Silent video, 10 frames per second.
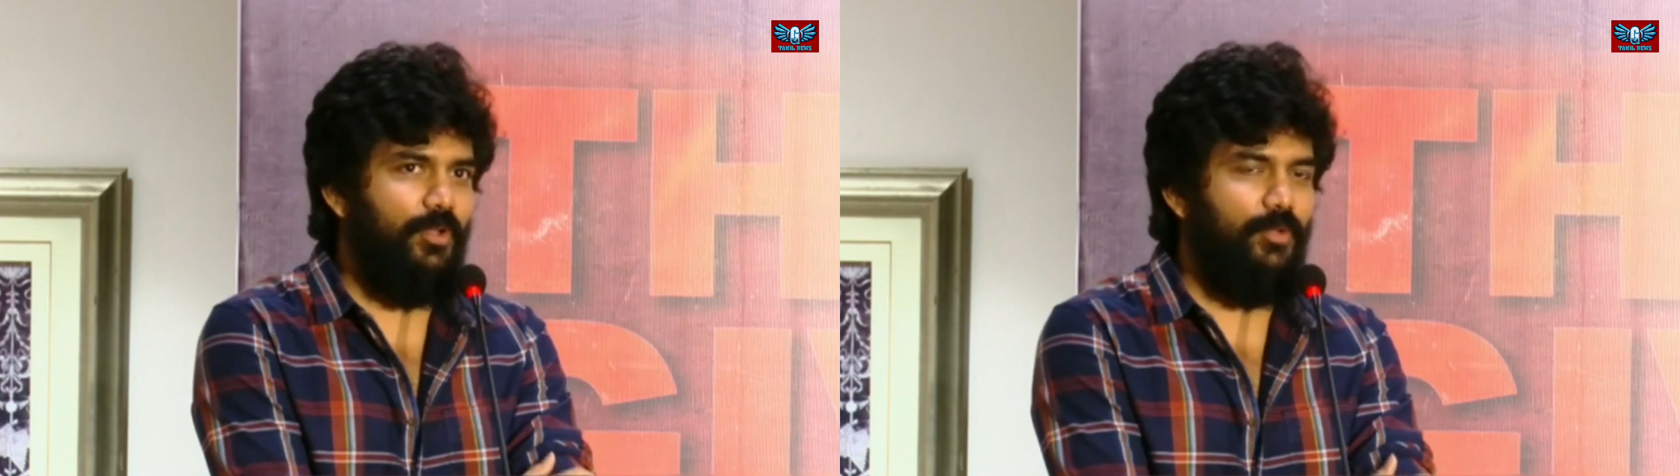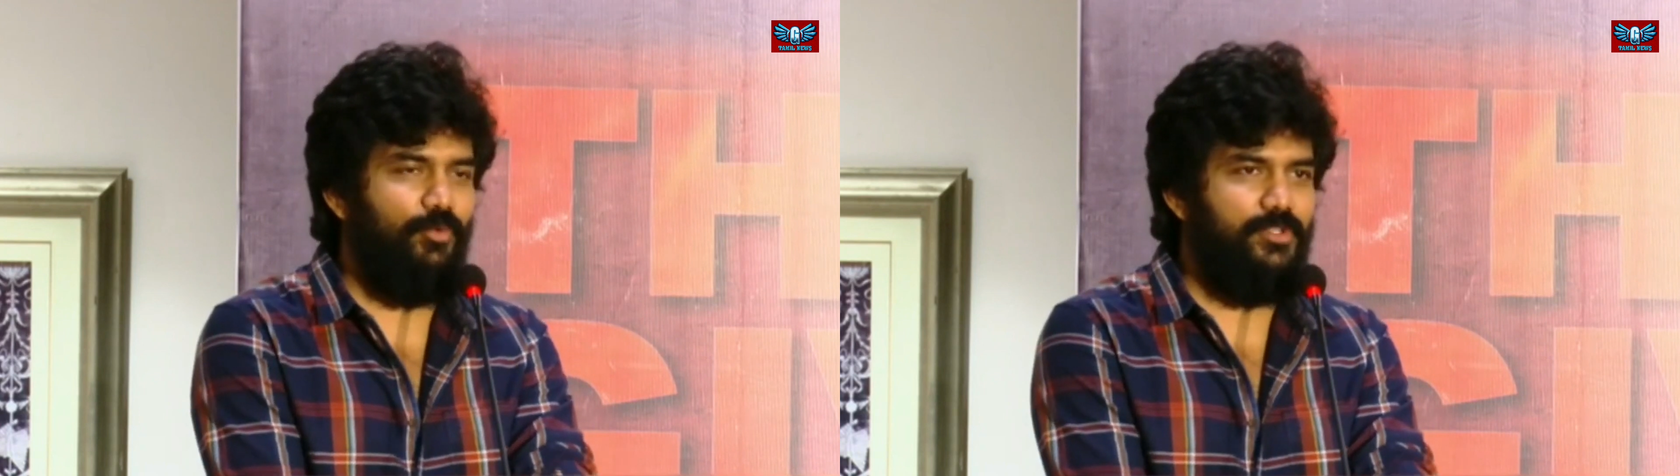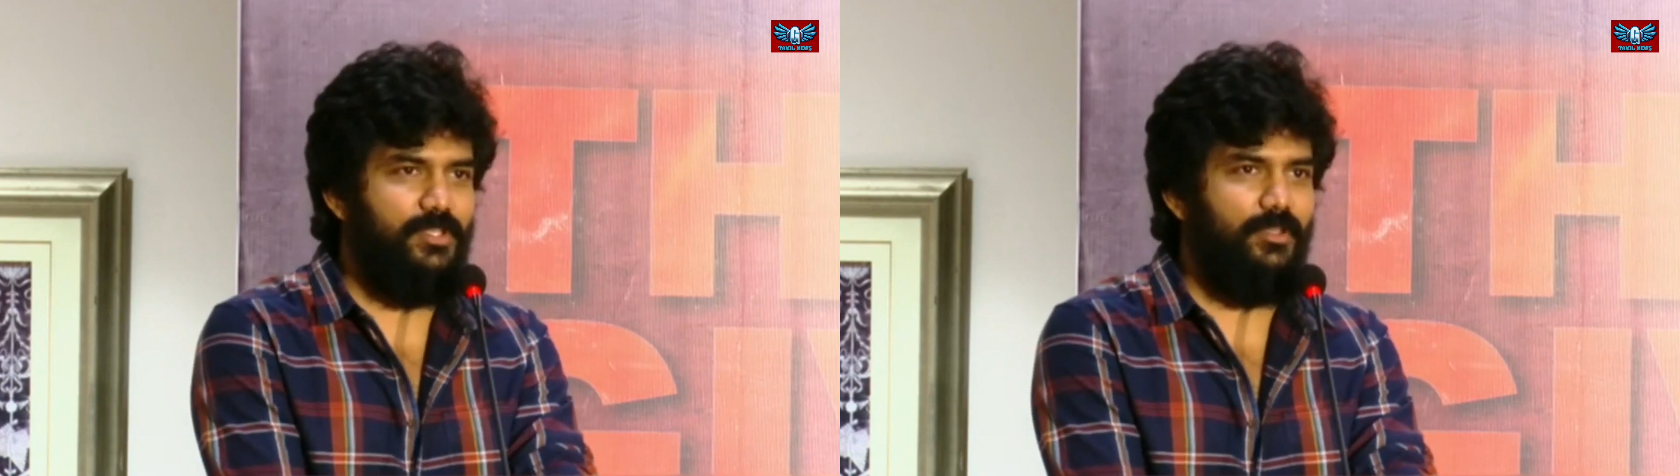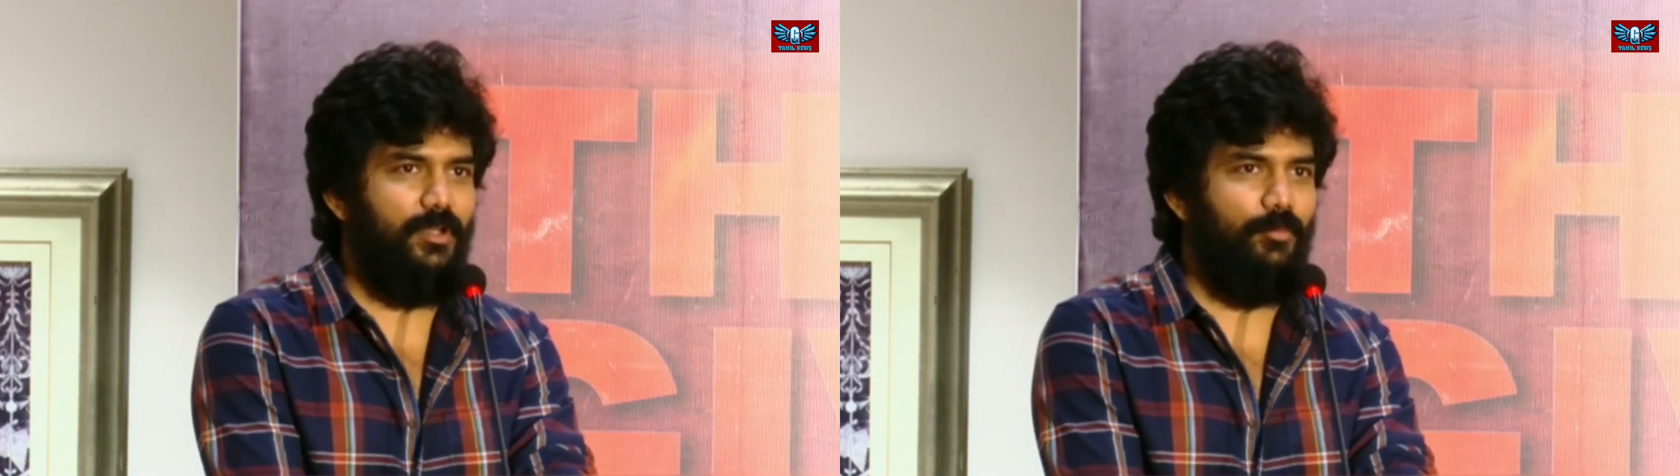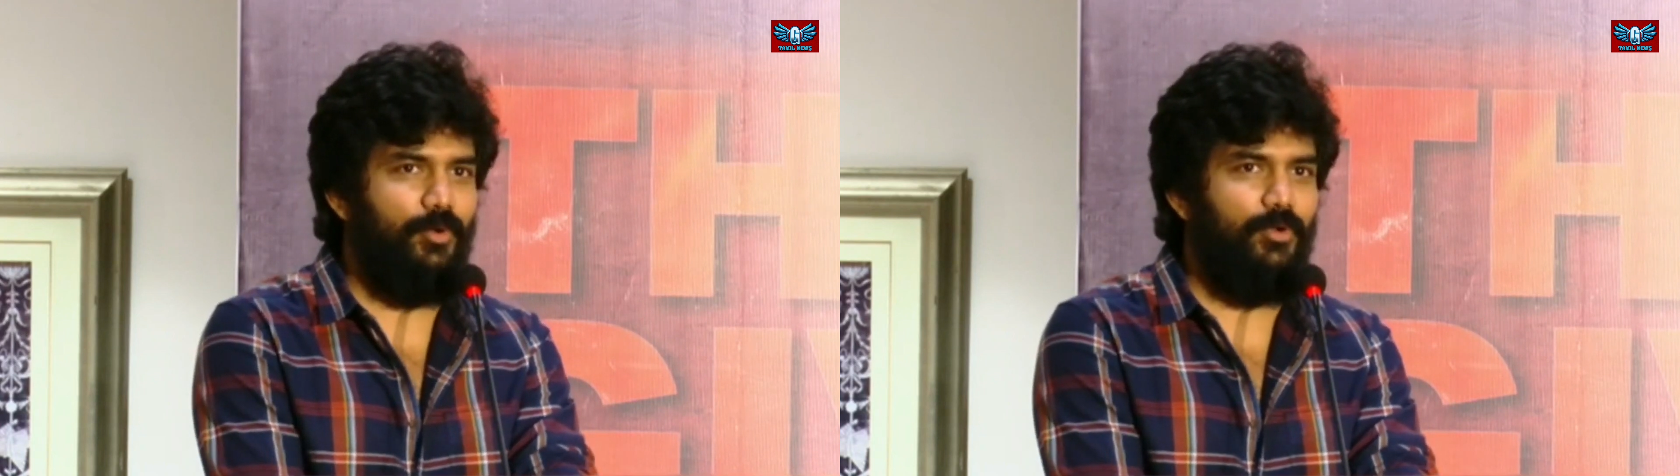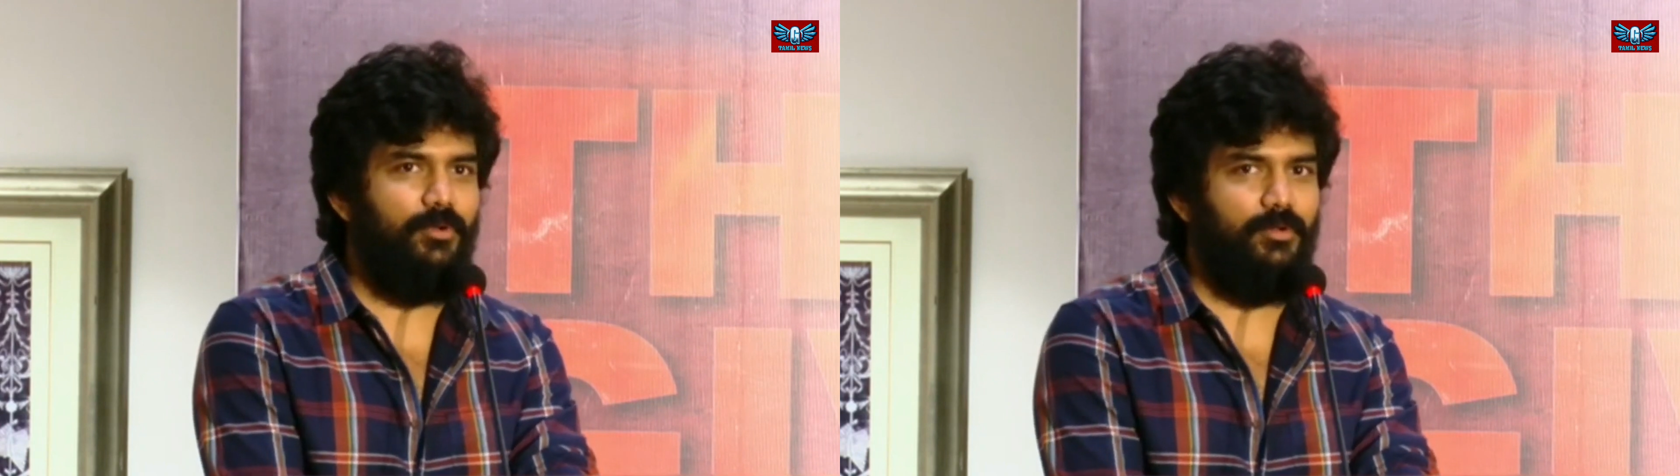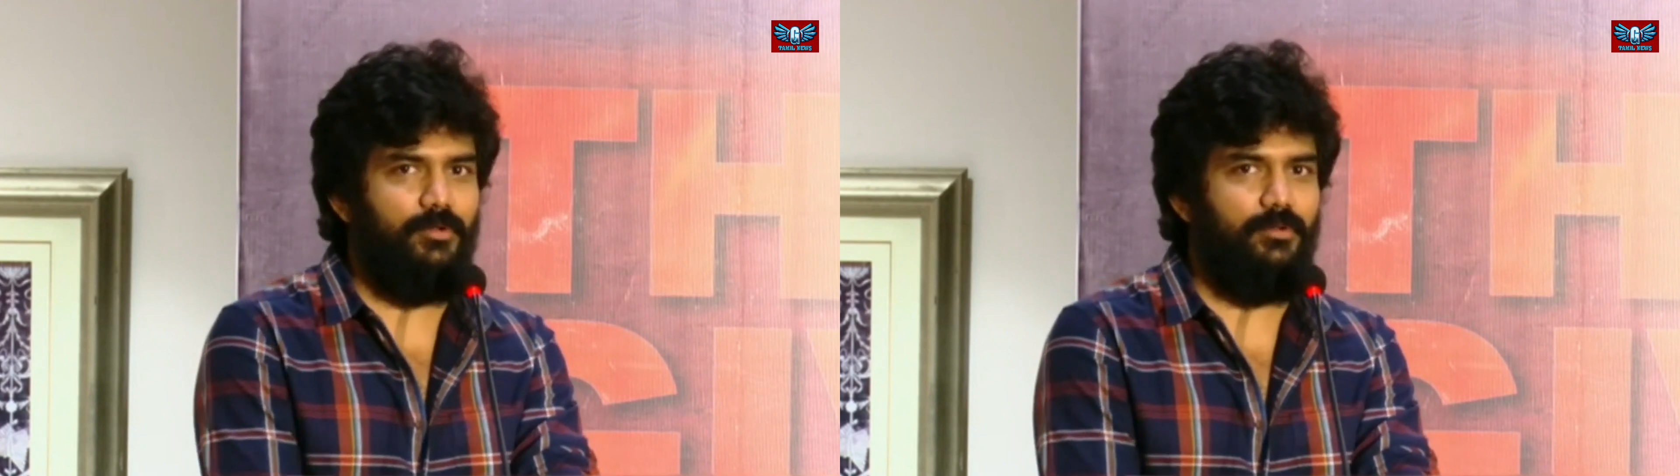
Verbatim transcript: சொல்லி முடிச்சதுக்கப்புறம்